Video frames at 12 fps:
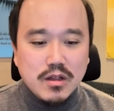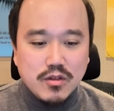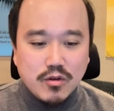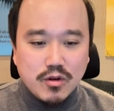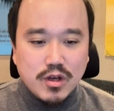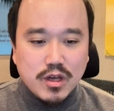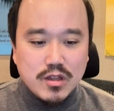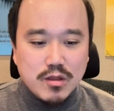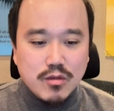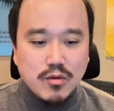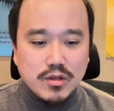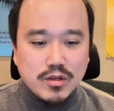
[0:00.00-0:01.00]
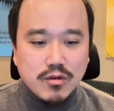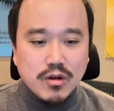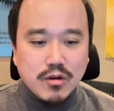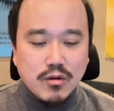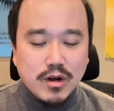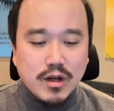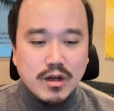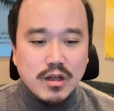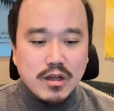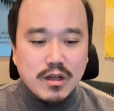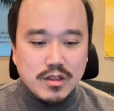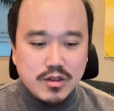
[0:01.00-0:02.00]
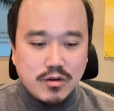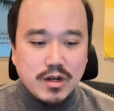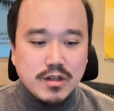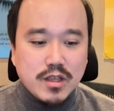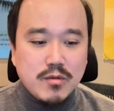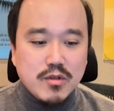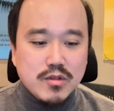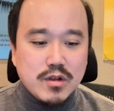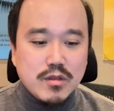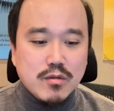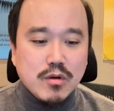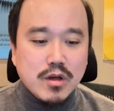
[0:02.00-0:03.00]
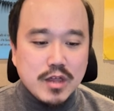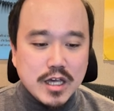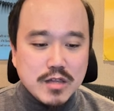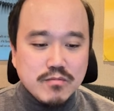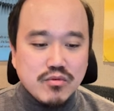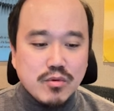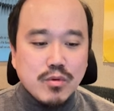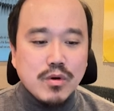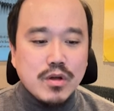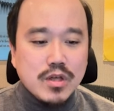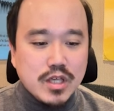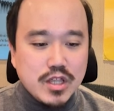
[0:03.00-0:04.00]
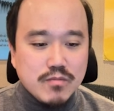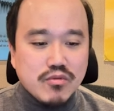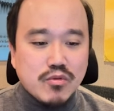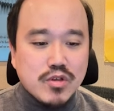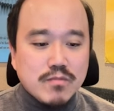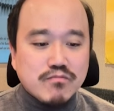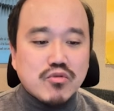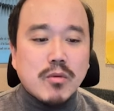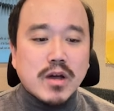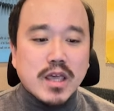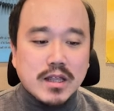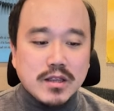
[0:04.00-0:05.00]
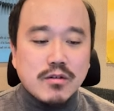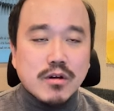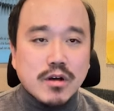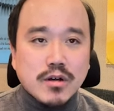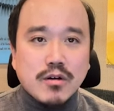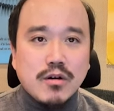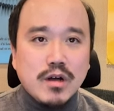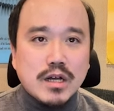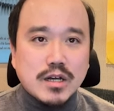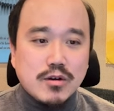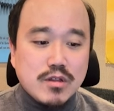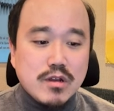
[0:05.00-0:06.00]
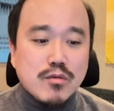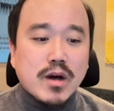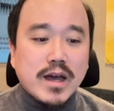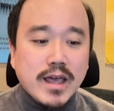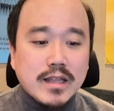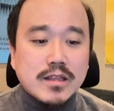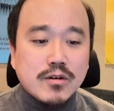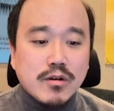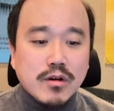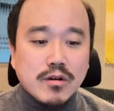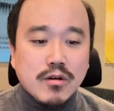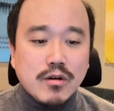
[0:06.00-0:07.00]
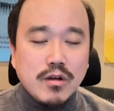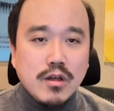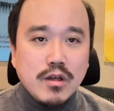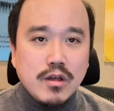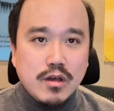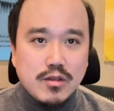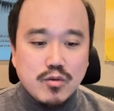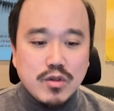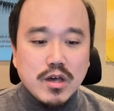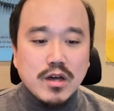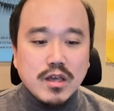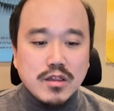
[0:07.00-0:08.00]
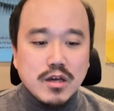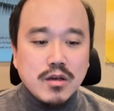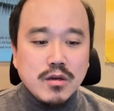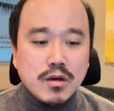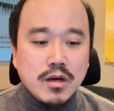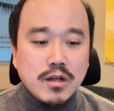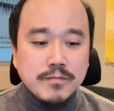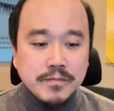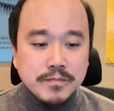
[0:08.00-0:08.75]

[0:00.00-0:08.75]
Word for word: 정량의 질소가 들어간 거랑 정량 대비해서 질소가 사십 퍼센트, 이십 퍼센트, 십 퍼센트 밖에 안 들어간 거, 그리고 질소가 아예 안 들어간 거, 초장의 차이와